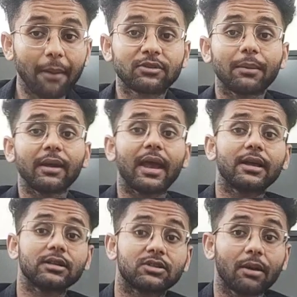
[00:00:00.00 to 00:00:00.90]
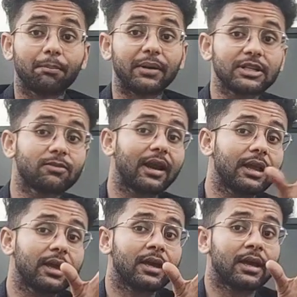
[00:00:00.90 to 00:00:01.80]
अब जब जब बीच
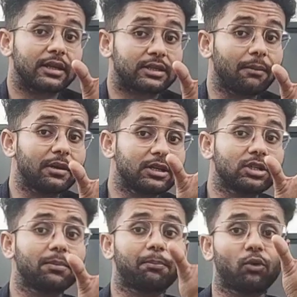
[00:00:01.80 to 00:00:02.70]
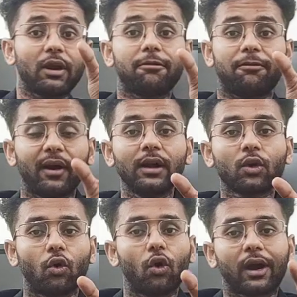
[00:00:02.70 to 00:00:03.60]
वाले जब इस पूरे फंड
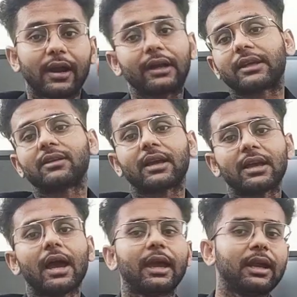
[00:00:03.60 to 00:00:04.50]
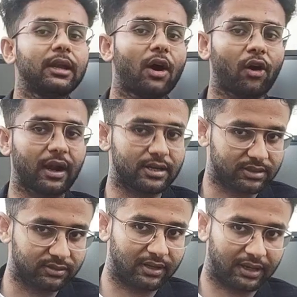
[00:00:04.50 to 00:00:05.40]
को कलेक्ट किसने किया इन
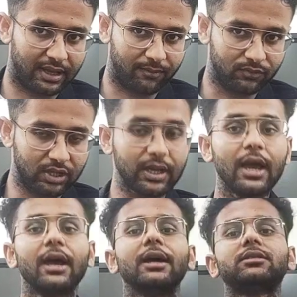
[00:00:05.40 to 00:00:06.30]
ऑर्गेनाइजेशन ने किया ठीक है